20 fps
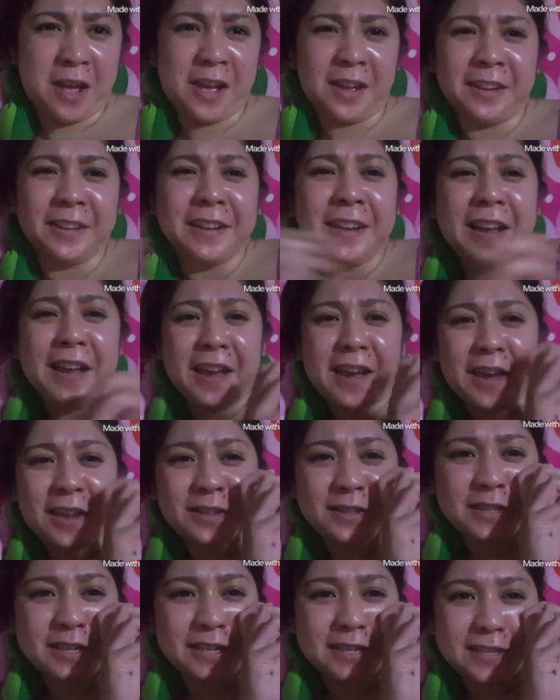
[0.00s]

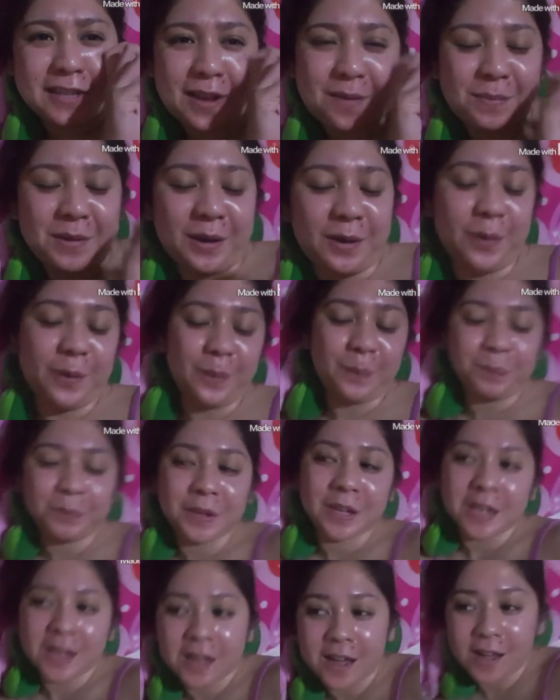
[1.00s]
ano sinasabi ko?
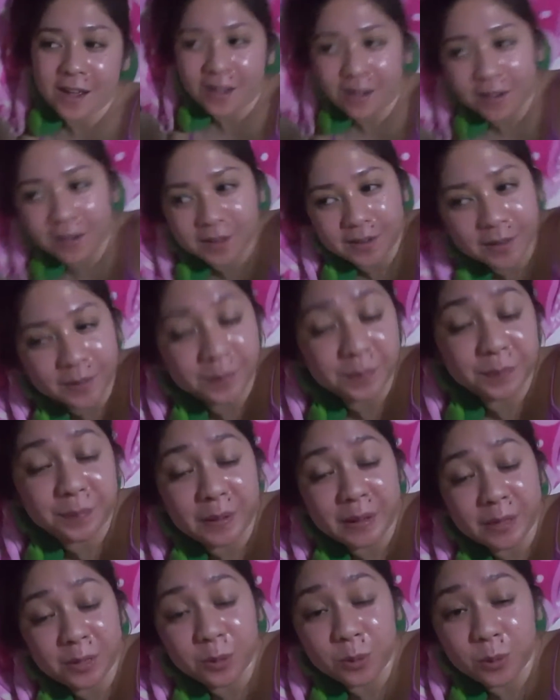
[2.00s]
Uh,
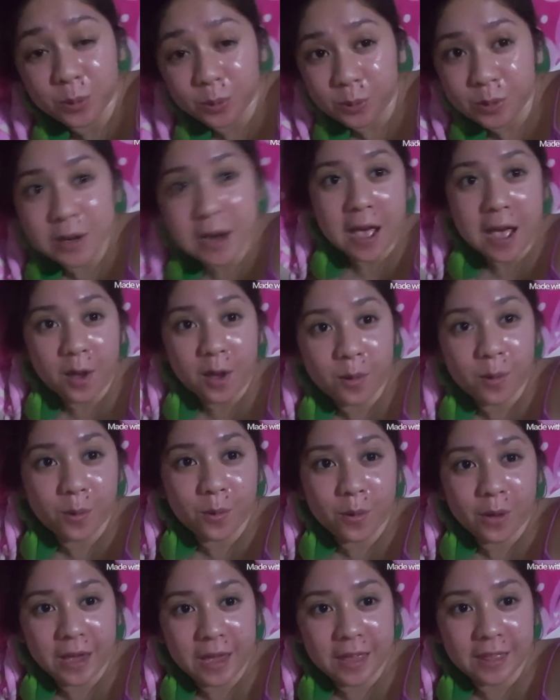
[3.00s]
patulog na
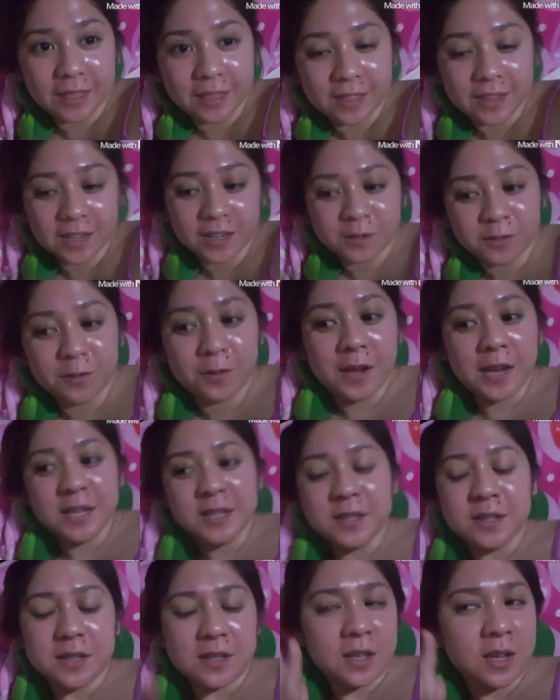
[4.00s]
ako and
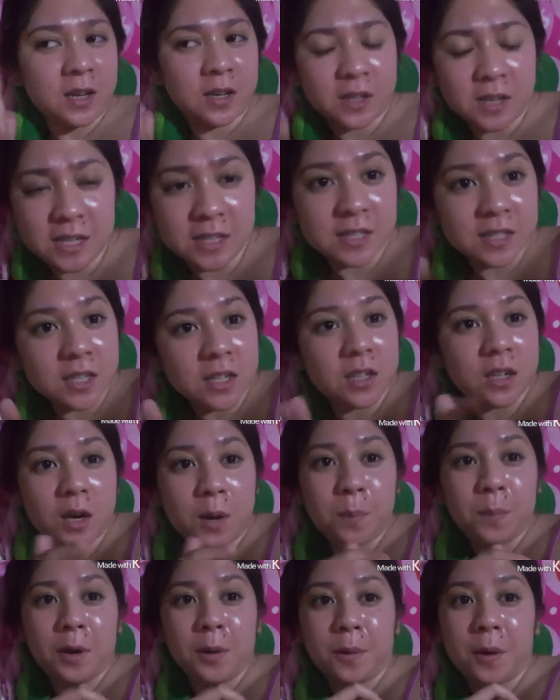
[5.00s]
nag-face,
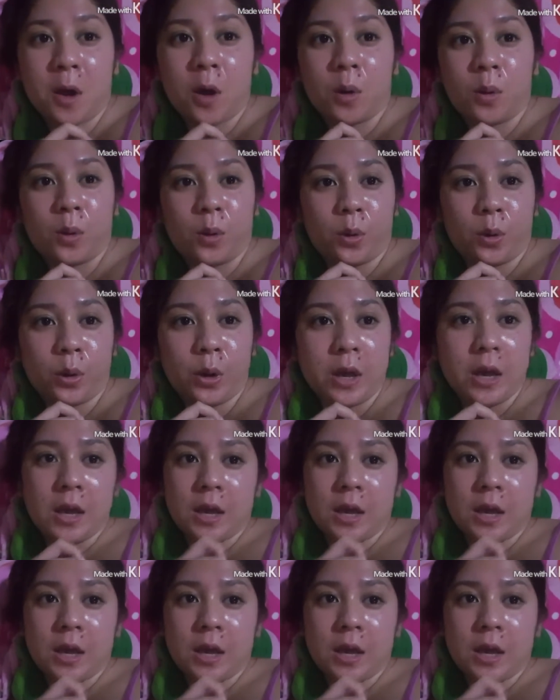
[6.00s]
nag-Instagram lang ko.